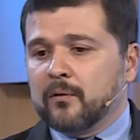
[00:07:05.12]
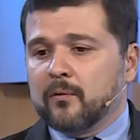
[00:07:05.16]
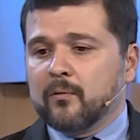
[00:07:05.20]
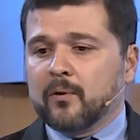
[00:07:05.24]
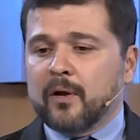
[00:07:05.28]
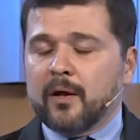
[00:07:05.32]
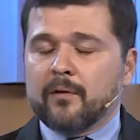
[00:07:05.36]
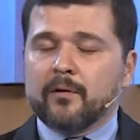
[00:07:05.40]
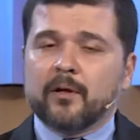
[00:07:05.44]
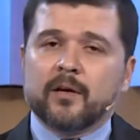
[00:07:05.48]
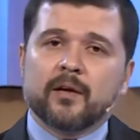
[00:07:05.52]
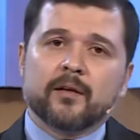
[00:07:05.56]

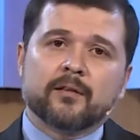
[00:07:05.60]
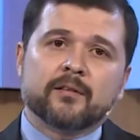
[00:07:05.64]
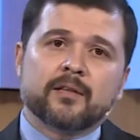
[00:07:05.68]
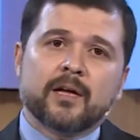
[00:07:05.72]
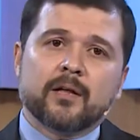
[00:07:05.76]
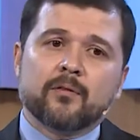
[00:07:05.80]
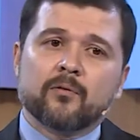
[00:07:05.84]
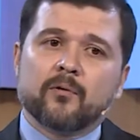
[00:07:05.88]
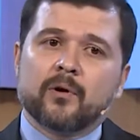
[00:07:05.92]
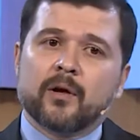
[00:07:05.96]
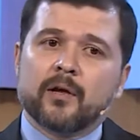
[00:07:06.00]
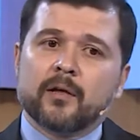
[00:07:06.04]
una vez
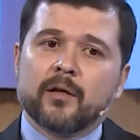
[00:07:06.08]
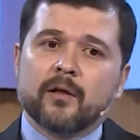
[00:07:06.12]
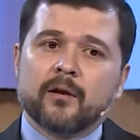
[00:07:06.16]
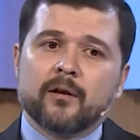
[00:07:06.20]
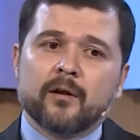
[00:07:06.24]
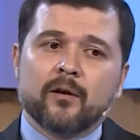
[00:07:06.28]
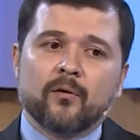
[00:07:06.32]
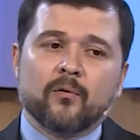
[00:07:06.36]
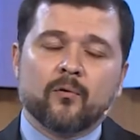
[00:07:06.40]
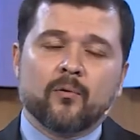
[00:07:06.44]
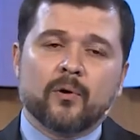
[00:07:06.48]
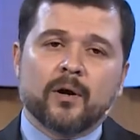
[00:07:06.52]
estando ahí en
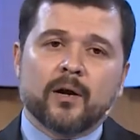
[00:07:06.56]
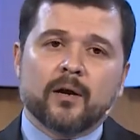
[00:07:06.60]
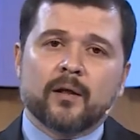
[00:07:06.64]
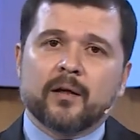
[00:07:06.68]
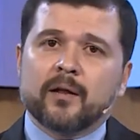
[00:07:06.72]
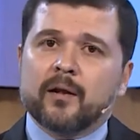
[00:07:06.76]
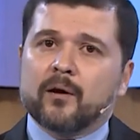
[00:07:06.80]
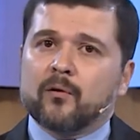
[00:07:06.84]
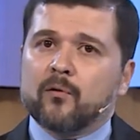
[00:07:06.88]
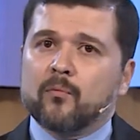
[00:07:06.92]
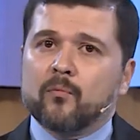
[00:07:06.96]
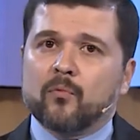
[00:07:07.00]
el lugar,
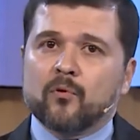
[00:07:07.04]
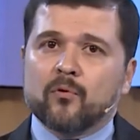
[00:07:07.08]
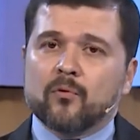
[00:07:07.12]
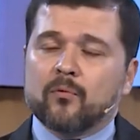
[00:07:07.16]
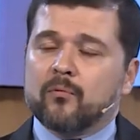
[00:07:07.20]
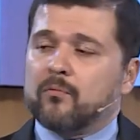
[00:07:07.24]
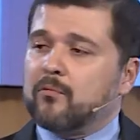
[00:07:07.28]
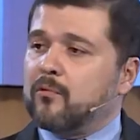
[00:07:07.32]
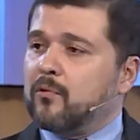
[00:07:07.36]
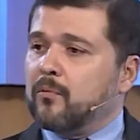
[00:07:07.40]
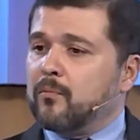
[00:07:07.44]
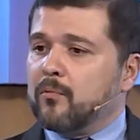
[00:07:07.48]
era como,
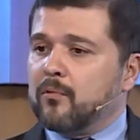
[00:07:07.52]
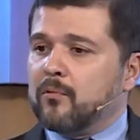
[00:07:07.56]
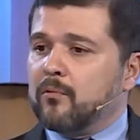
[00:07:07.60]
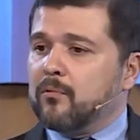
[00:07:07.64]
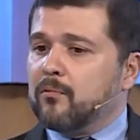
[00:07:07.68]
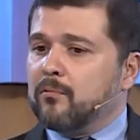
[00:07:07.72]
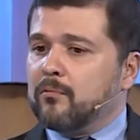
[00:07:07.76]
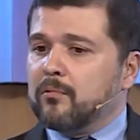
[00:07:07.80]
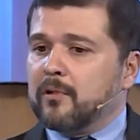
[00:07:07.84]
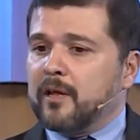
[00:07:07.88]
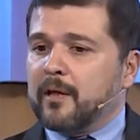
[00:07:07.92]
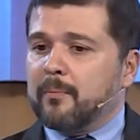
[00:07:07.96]
como
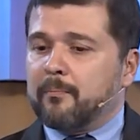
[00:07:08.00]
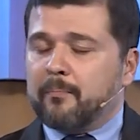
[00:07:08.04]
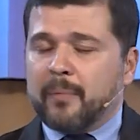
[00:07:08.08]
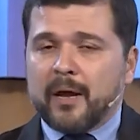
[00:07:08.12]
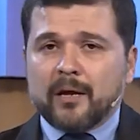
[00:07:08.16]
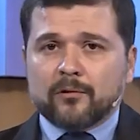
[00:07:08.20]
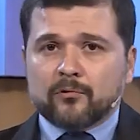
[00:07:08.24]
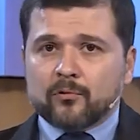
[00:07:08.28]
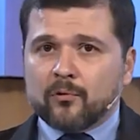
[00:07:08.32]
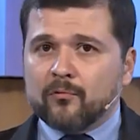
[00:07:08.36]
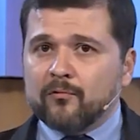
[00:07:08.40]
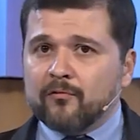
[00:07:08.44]
un
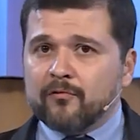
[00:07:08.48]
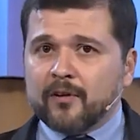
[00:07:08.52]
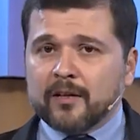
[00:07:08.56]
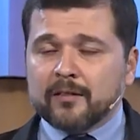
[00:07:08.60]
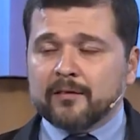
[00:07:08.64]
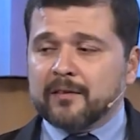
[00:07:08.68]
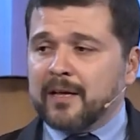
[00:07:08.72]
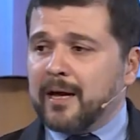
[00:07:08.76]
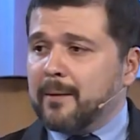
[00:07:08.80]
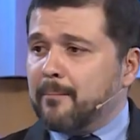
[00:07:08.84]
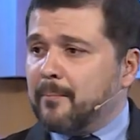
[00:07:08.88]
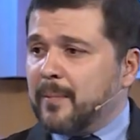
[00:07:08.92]
espectro, un
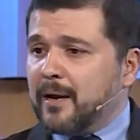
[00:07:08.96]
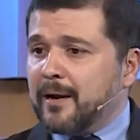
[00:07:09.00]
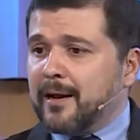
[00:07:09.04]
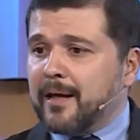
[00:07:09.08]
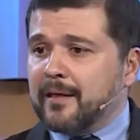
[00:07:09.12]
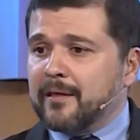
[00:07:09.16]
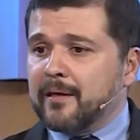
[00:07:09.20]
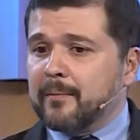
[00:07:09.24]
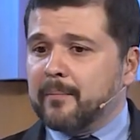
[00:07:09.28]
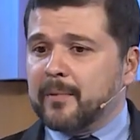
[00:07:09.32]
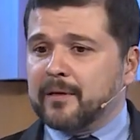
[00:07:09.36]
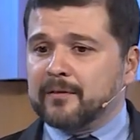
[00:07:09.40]
fantasma,
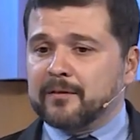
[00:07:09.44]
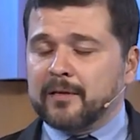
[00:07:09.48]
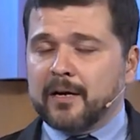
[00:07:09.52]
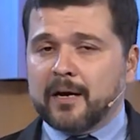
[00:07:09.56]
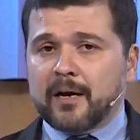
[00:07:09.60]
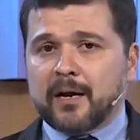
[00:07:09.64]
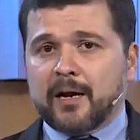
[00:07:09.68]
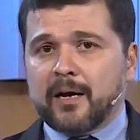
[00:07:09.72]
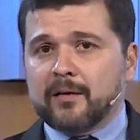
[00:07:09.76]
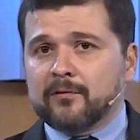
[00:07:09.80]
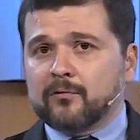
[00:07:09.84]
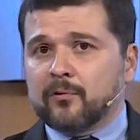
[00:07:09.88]
nadie me hacía
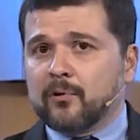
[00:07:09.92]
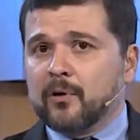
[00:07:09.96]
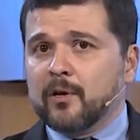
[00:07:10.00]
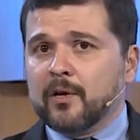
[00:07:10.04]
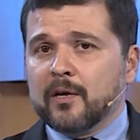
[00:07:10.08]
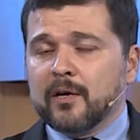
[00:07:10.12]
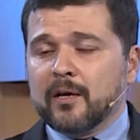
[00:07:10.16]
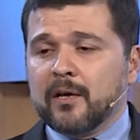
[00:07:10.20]
caso.